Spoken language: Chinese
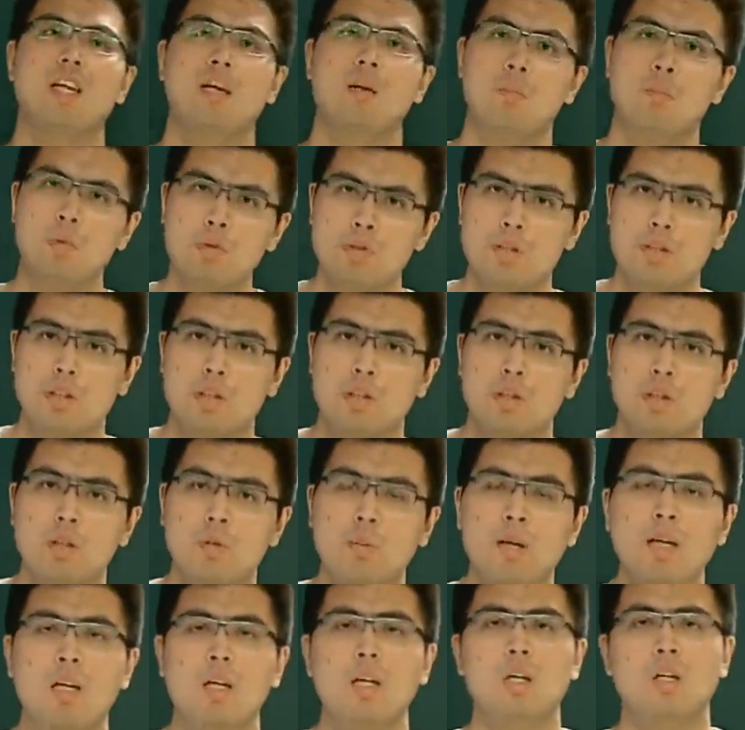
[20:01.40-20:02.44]
然不行，对
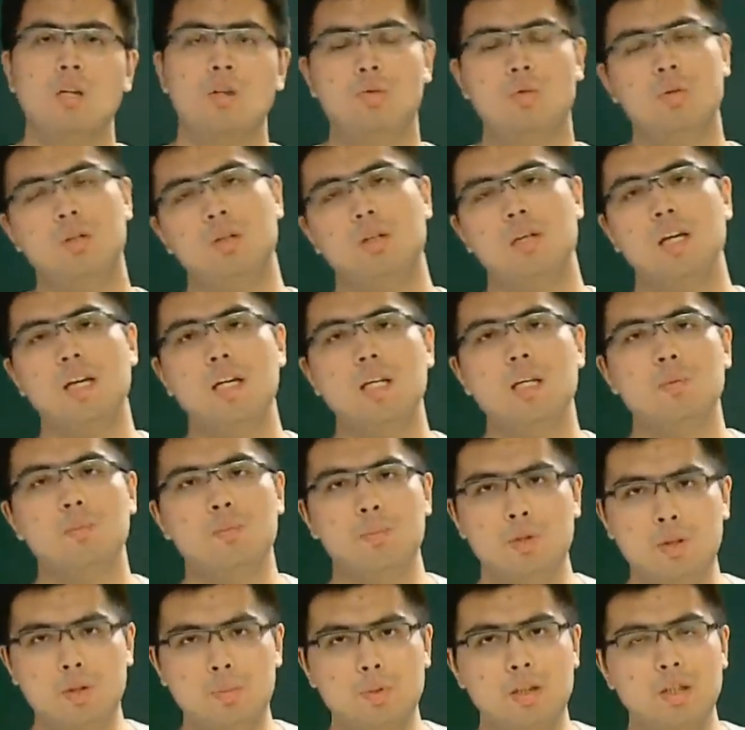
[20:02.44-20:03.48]
吧？所以
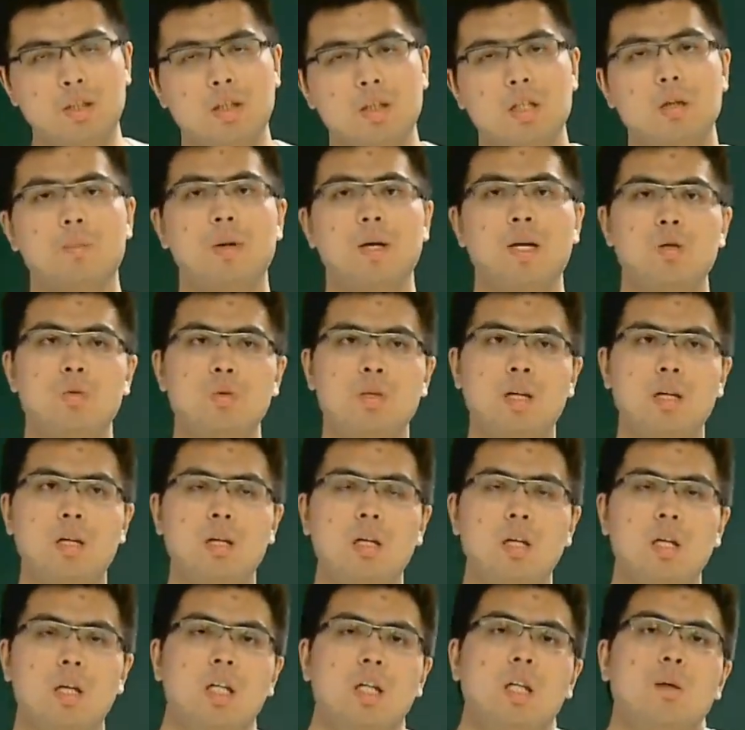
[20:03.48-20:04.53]
APB 呢也排除掉。
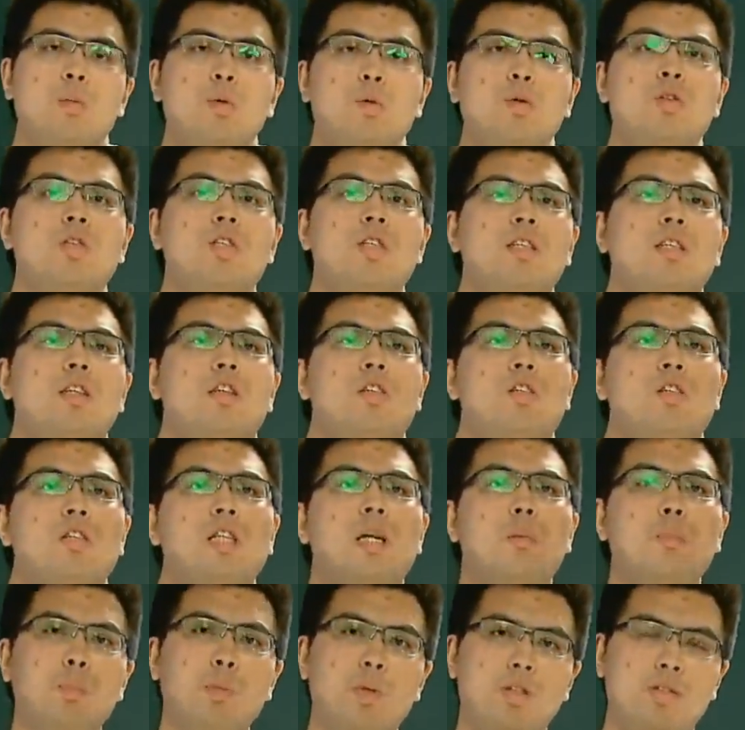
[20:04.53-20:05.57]
那么就现在剩
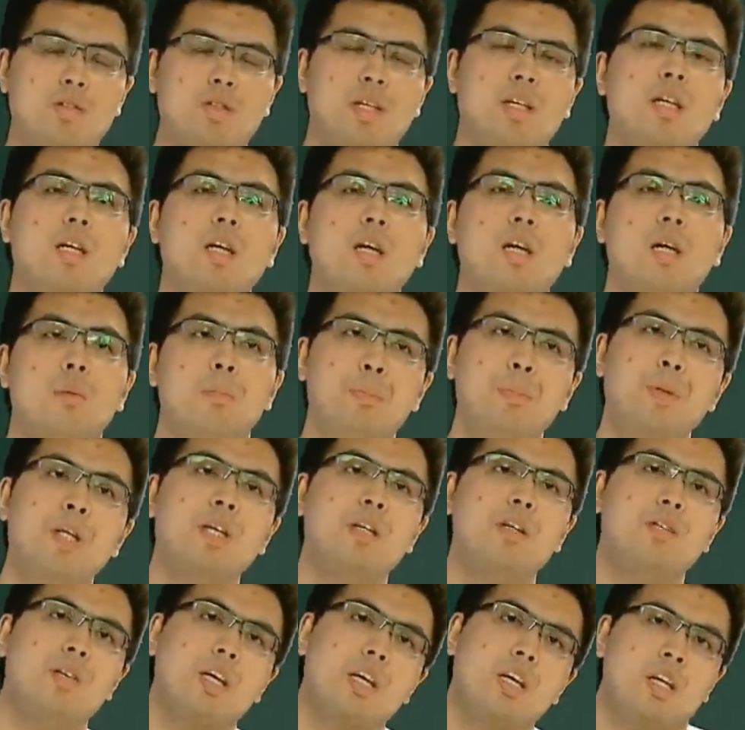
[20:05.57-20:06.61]
下
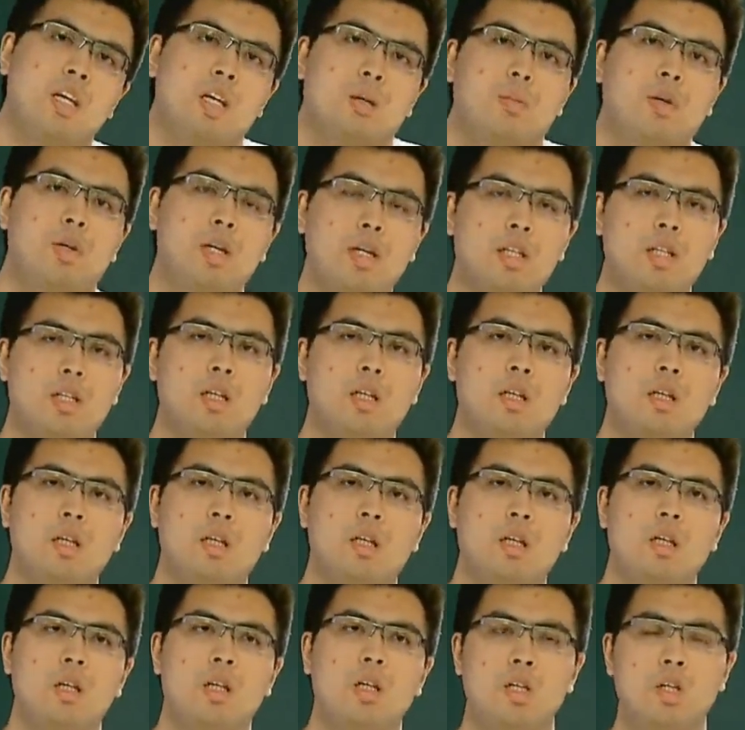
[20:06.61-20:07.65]
BC，BC 可不可以呢？
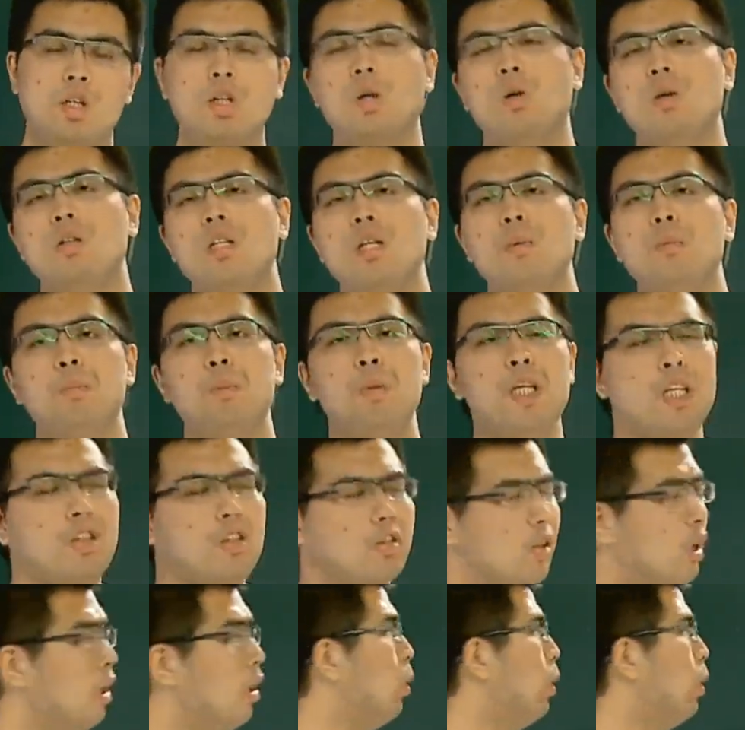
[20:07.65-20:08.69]
首先 BC